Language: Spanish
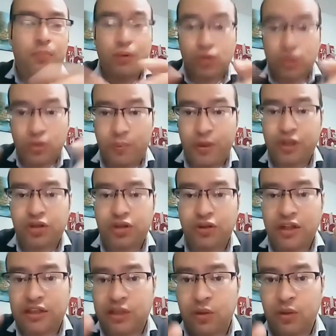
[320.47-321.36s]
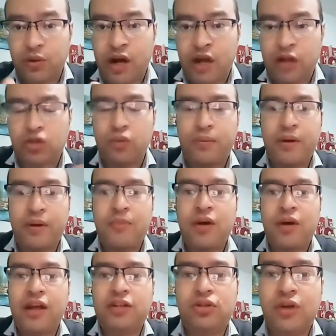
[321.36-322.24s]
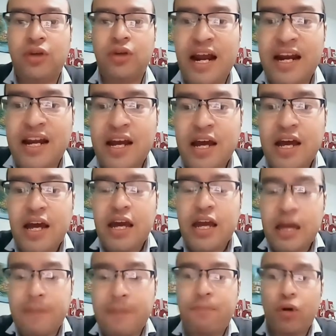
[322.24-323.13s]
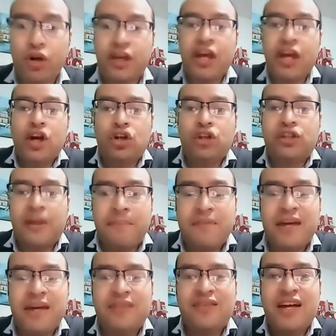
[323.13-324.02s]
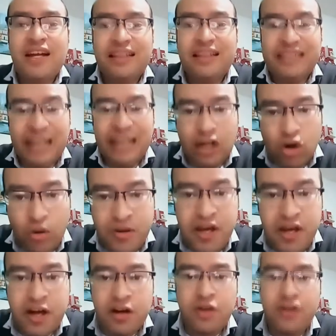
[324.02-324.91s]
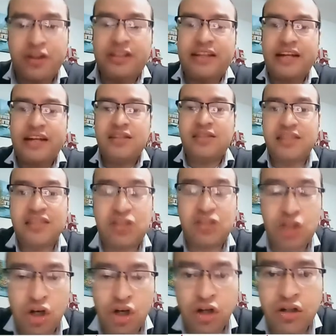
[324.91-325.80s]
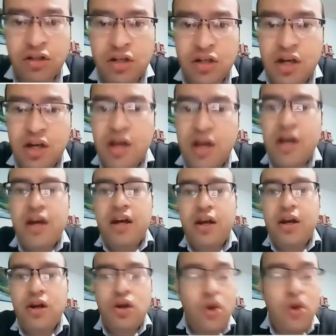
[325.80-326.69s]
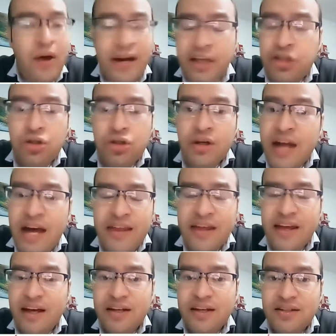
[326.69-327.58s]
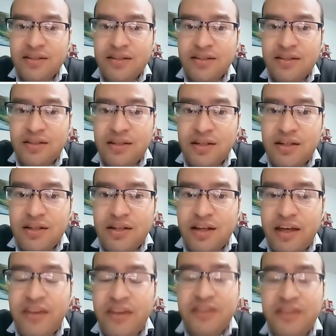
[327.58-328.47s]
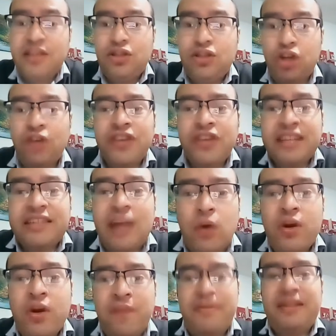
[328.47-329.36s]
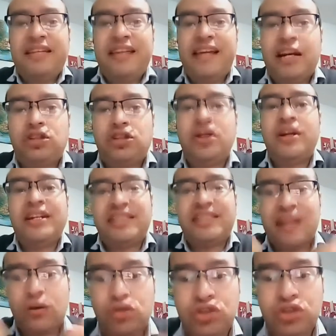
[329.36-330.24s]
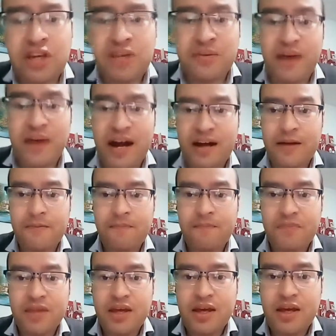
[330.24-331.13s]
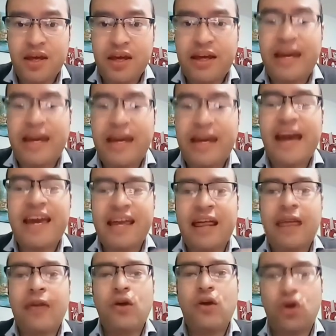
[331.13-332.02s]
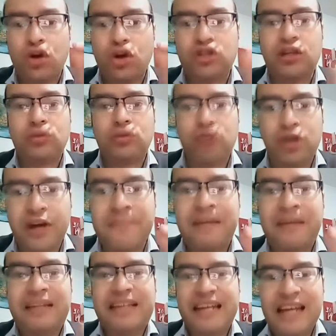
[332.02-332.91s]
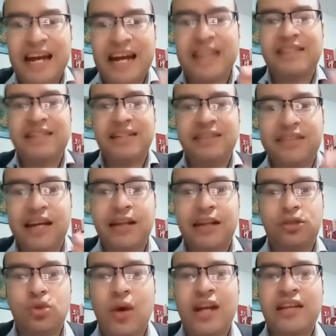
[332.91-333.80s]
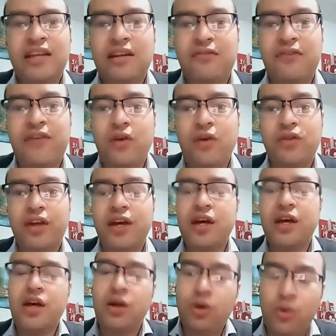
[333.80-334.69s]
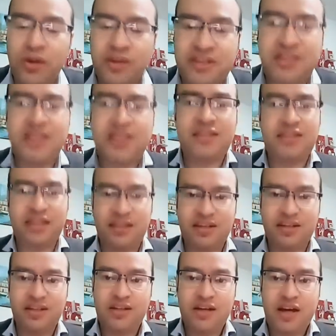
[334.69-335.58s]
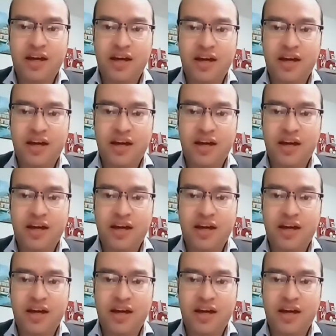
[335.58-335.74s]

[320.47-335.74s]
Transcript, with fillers: hablo por supuesto del Tribunal Supremo Electoral y por qué no también del gobierno de transición, no han hecho nada. Es decir, ¿dónde está una investigación exhaustiva que haya dado con los autores materiales e intelectuales del fraude? No existe.